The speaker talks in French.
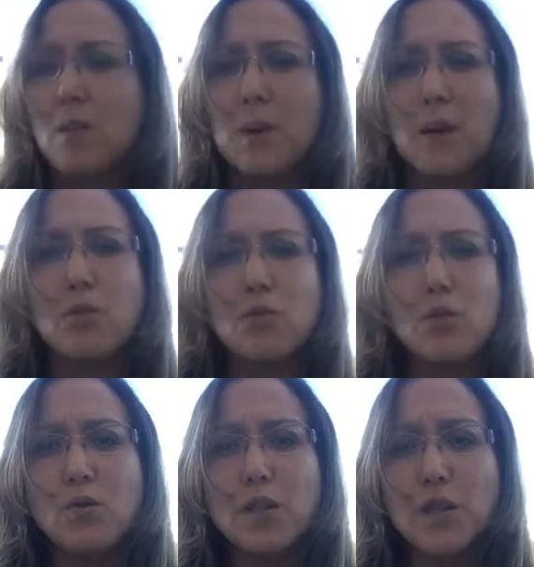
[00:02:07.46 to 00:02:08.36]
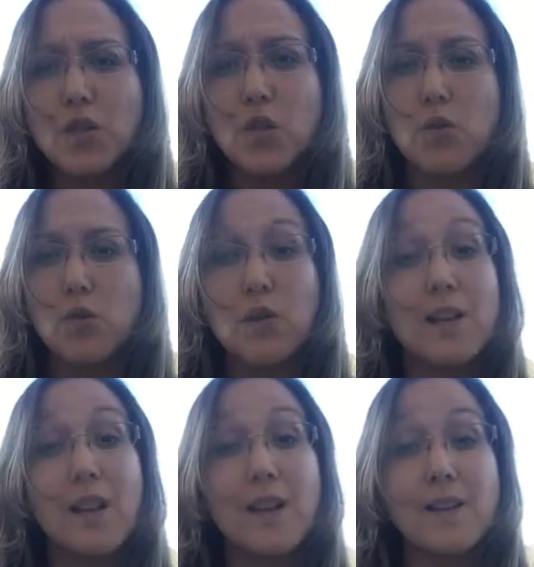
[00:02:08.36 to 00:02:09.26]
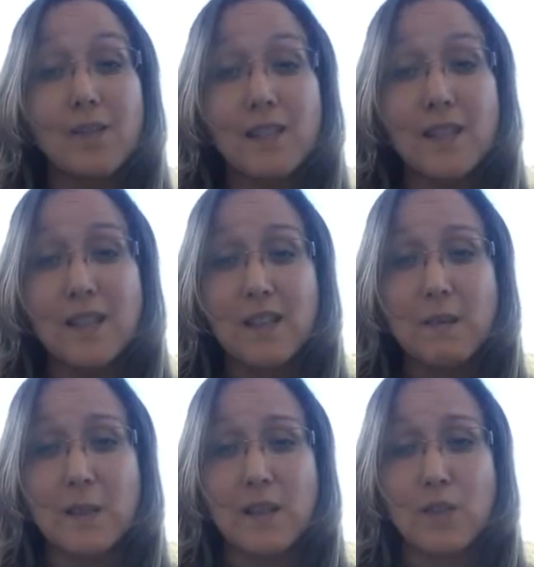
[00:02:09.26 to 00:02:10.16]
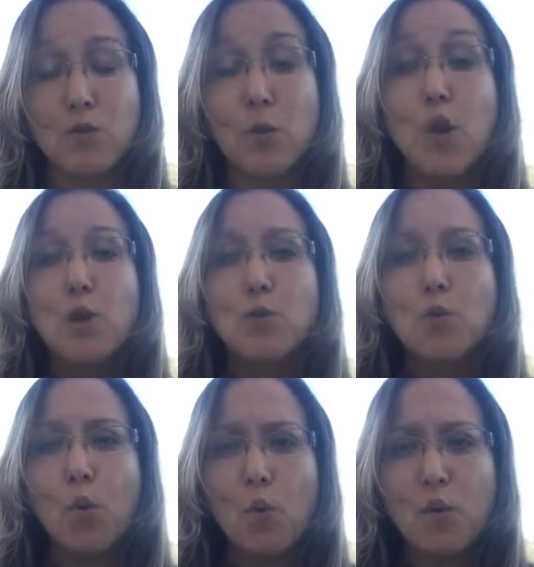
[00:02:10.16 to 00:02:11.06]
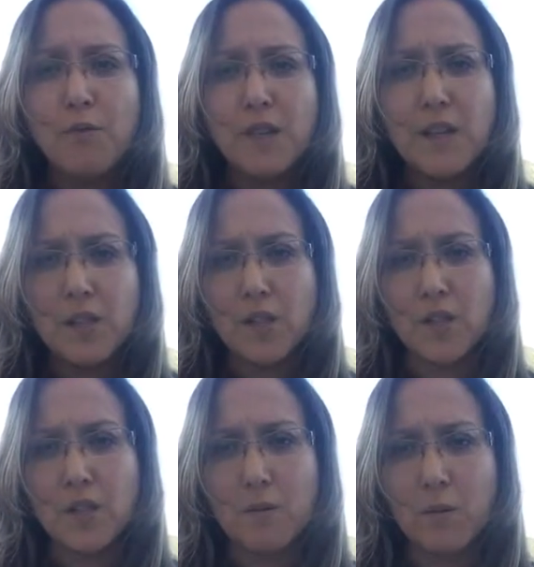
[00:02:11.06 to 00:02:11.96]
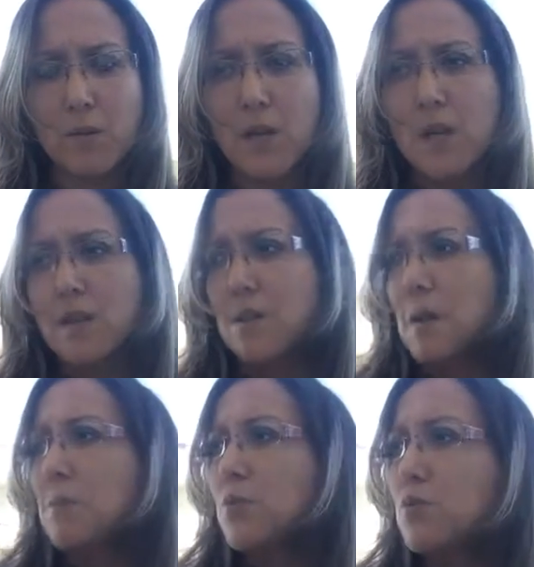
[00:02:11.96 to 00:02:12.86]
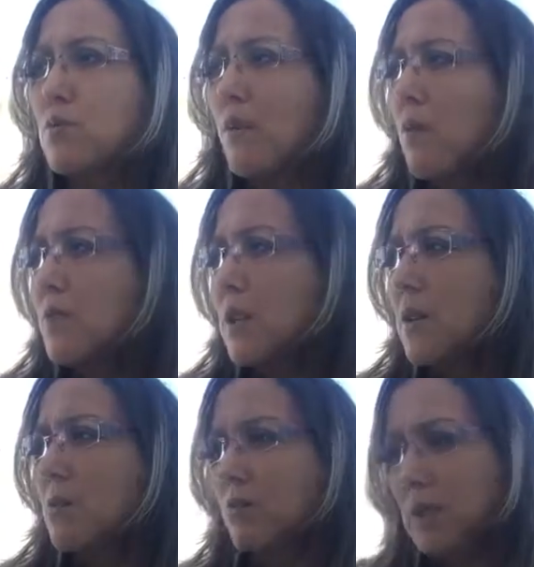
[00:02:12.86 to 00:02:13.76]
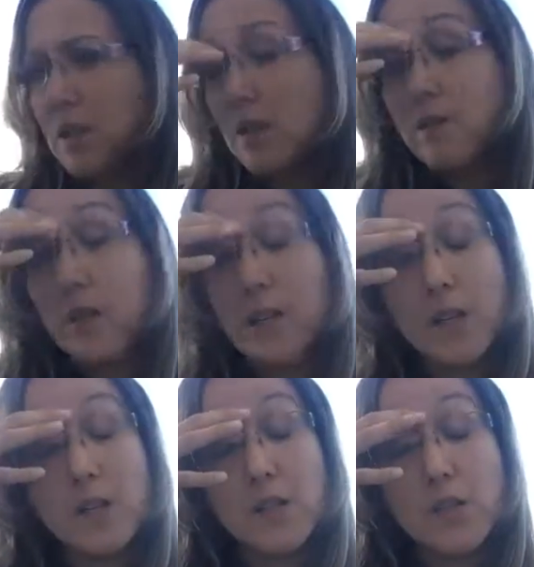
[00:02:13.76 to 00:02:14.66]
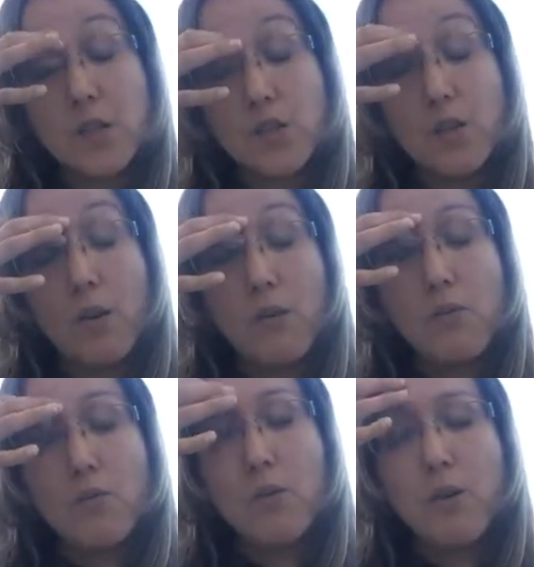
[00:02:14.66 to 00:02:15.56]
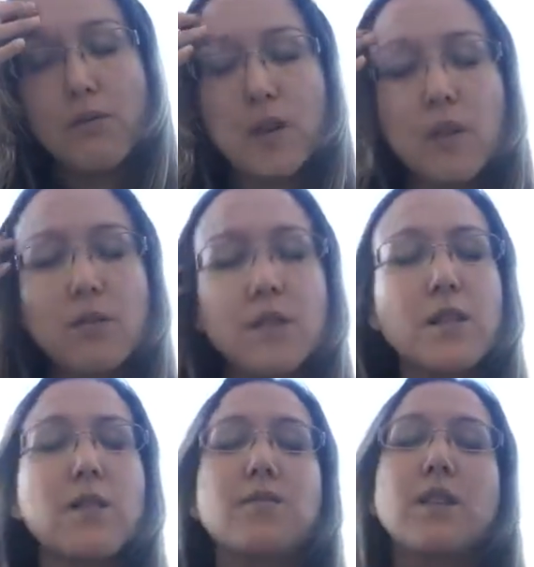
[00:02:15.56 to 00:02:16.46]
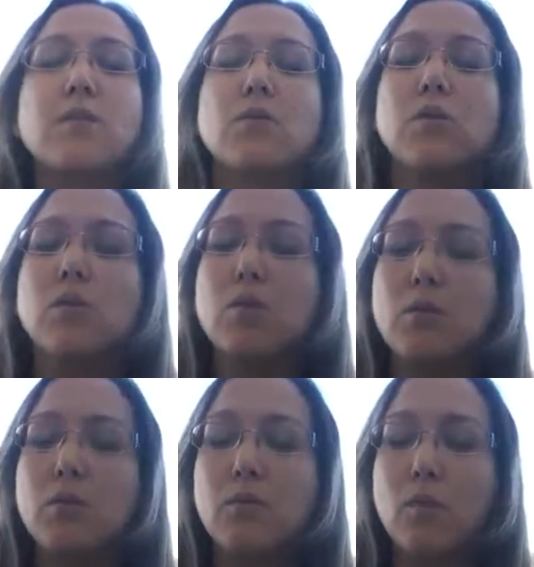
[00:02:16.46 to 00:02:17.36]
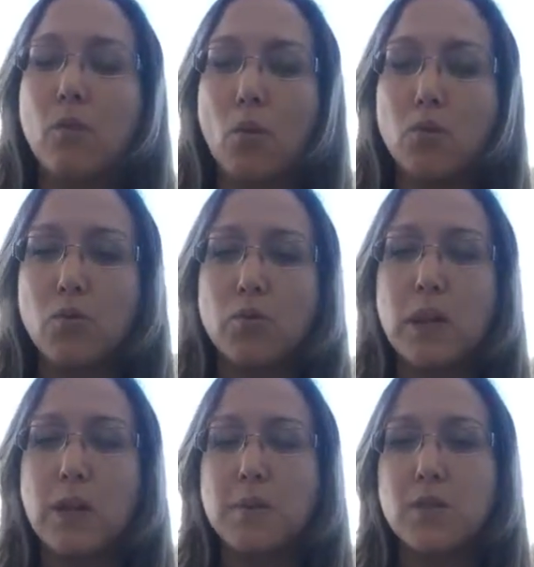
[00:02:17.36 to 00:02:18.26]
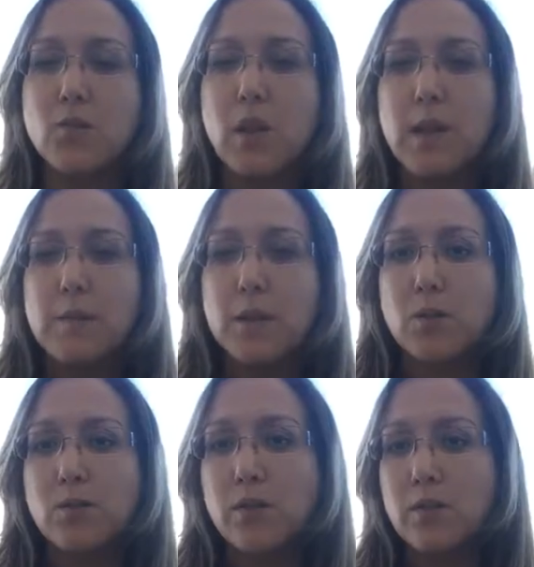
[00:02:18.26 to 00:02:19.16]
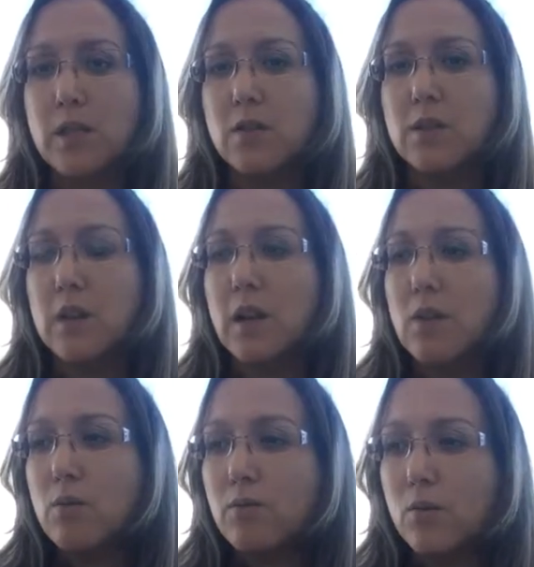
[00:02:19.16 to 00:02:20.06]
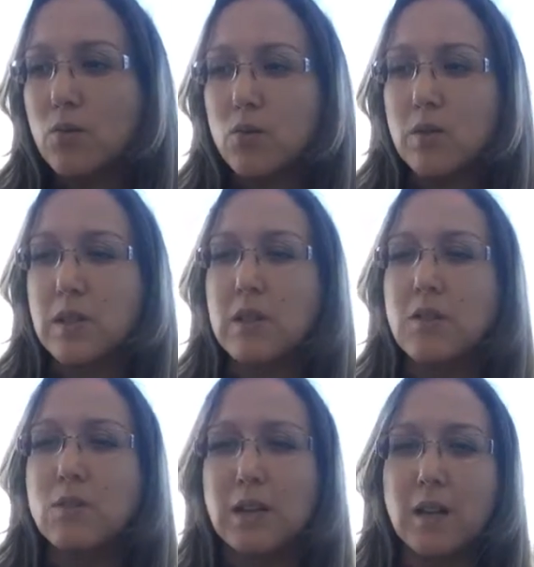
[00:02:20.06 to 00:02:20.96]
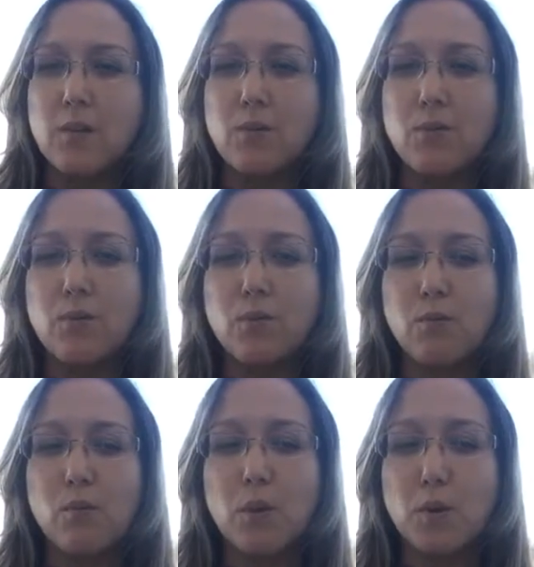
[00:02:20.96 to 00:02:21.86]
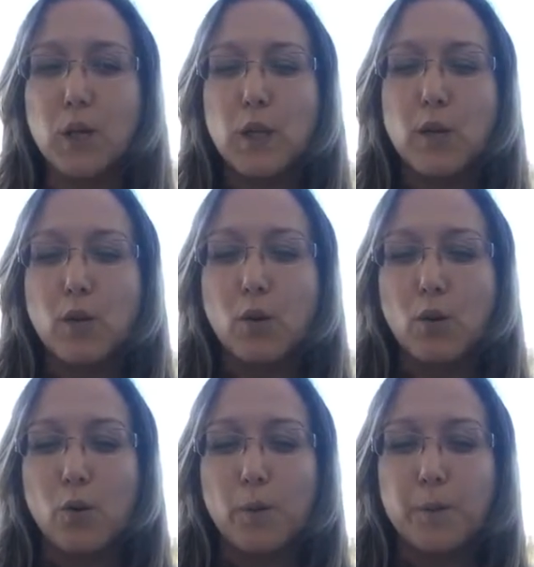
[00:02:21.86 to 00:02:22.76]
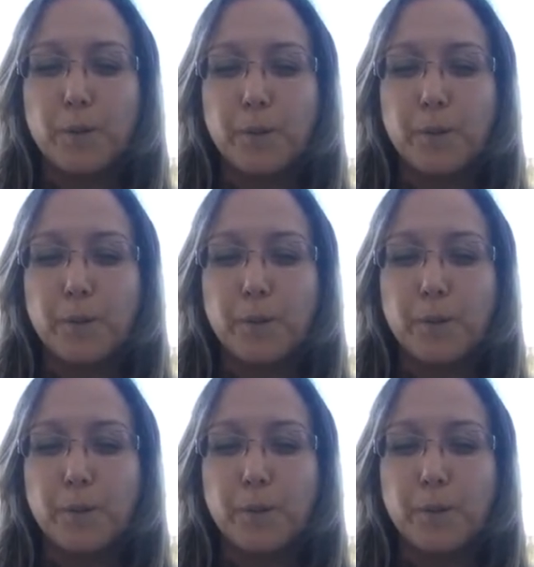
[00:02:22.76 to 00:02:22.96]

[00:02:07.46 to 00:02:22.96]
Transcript: est empreinte de nos énergies. Donc elle est censée, cette habitation, nous relever énergétiquement. C'est même souvent, vous allez le constater, vous allez aller chez des gens ou en vacances et vous êtes contente quand vous retournez à la maison parce que vous sentez que c'est là que vous ressourcez, que c'est là que vous... vous euh, euh,